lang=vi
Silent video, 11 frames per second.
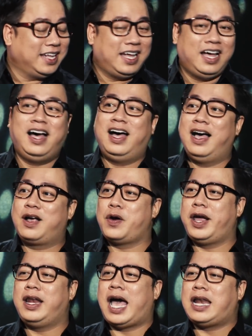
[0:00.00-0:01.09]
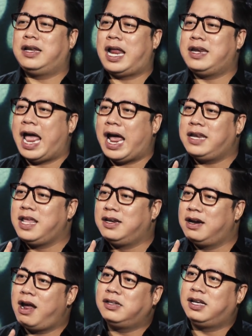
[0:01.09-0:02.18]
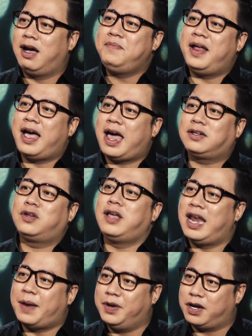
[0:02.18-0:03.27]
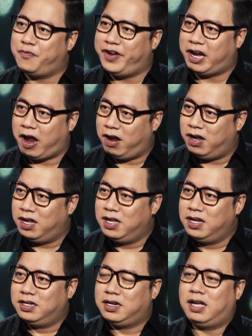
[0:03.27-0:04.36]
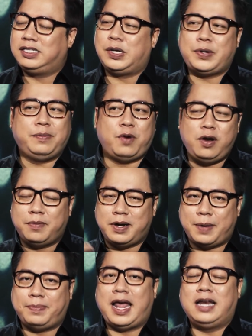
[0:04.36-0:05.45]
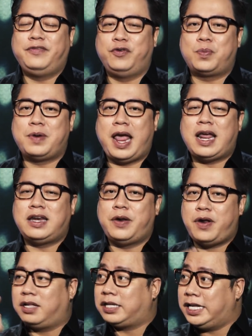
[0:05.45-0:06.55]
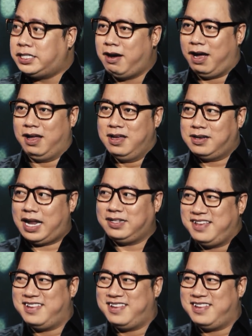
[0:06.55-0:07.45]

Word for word: à, có nghĩa là anh anh đảng anh nhìn rất là sớm là anh có thể làm được công việc đó yeah. Dạ. đó sau này mỗi lần mà gặp lại anh vũ ngọc đảng anh đều nói là thấy chưa anh